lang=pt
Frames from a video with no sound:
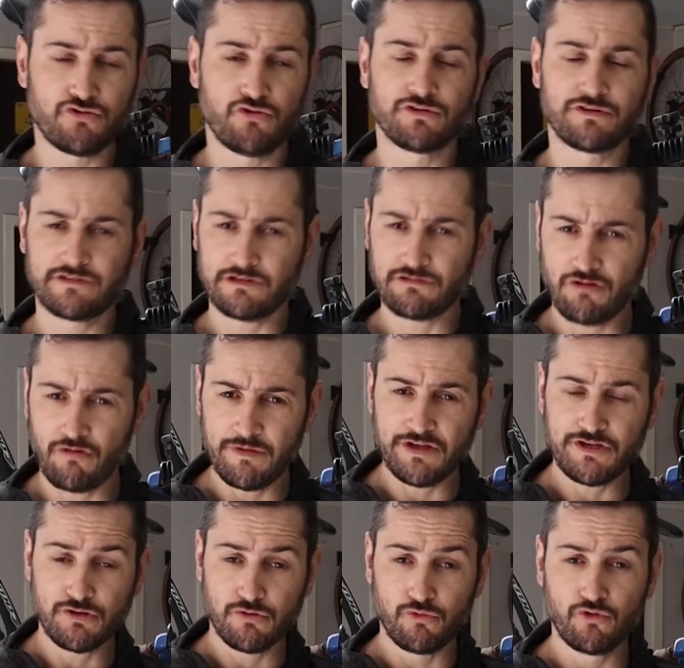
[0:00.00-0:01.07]
de contas,
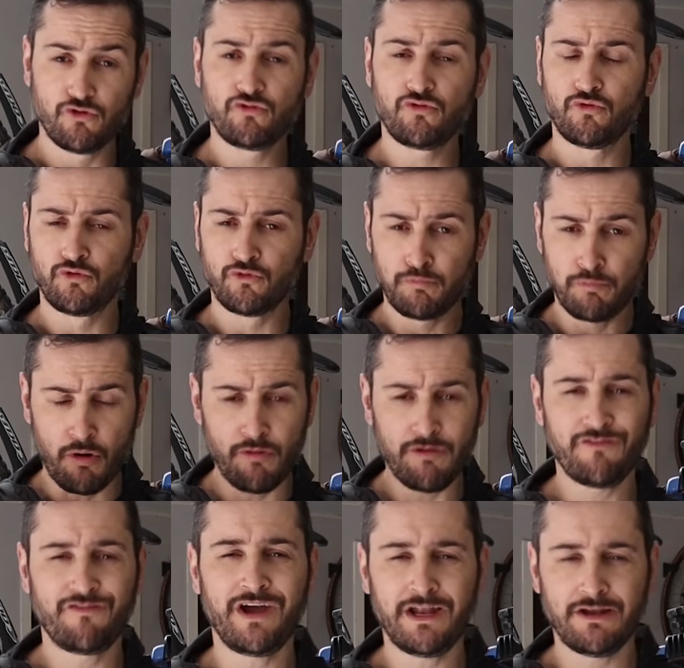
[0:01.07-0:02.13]
atualmente eu uso o bom
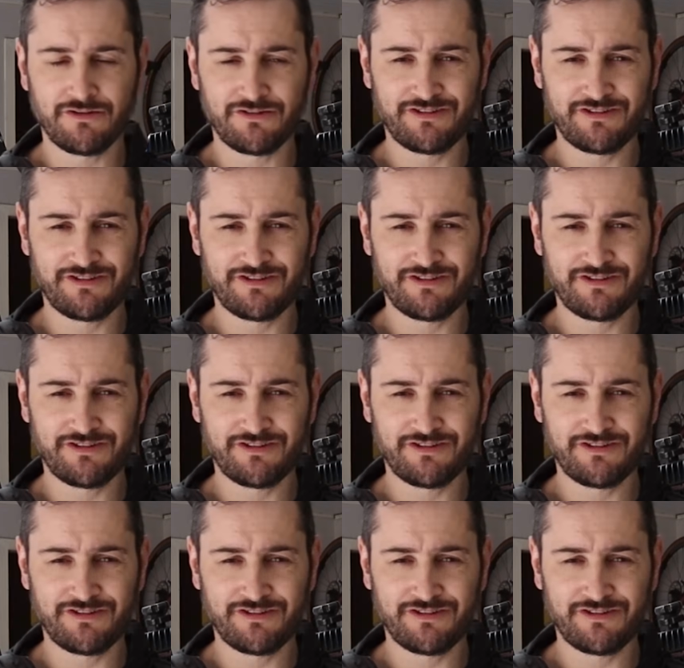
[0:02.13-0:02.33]
e velho